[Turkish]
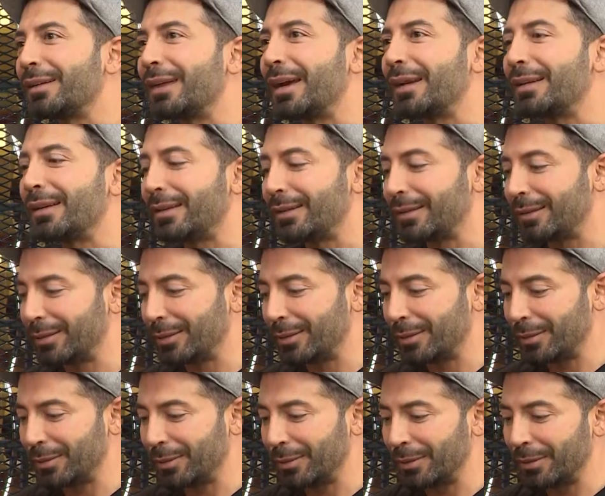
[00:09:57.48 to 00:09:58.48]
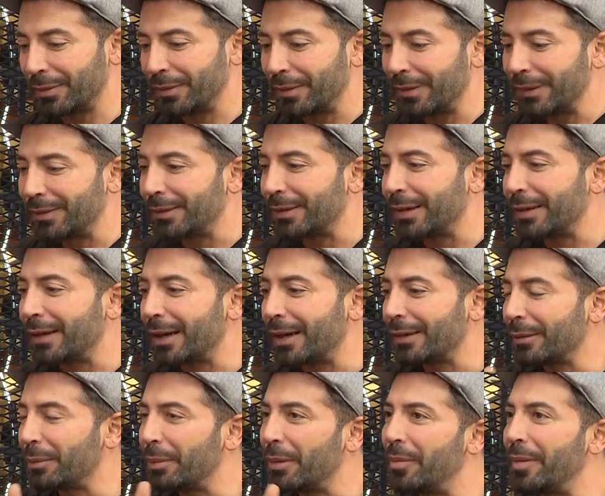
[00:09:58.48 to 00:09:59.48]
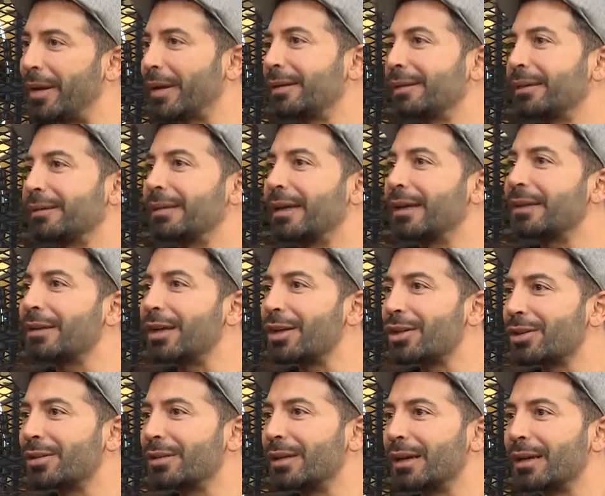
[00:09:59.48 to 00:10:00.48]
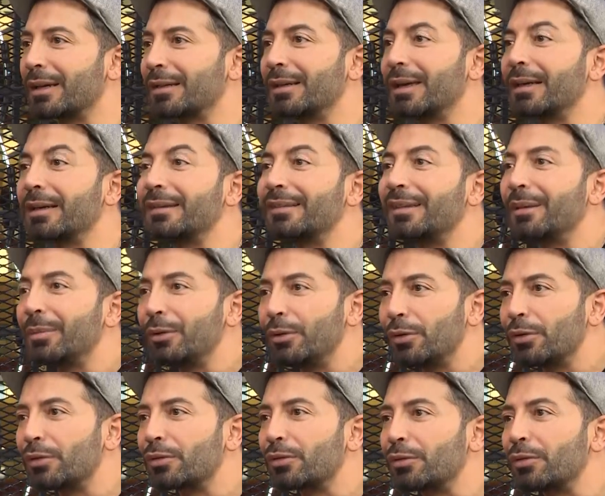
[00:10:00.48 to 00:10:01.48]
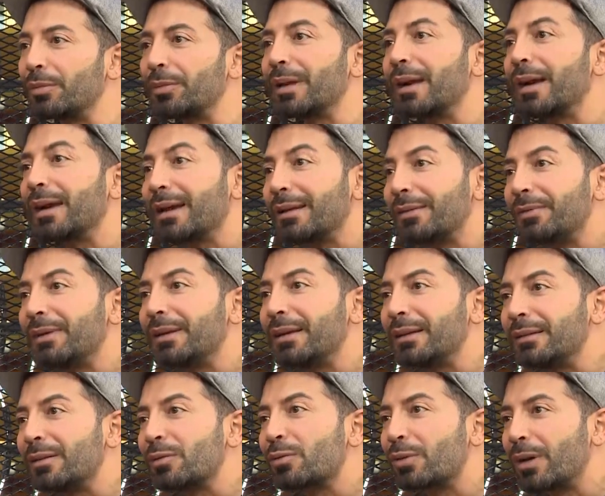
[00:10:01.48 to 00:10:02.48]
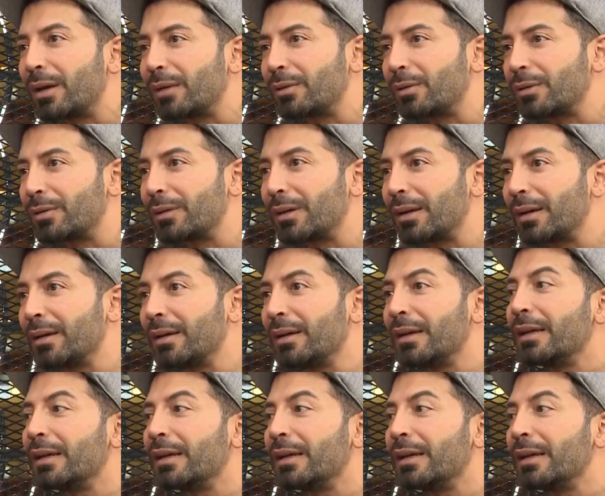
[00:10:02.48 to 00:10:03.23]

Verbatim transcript: Yani hani e, filtrelerle bebeklikten yaşlılığa kadar gidebiliyorsunuz. Bir hayat verildi şu an orada.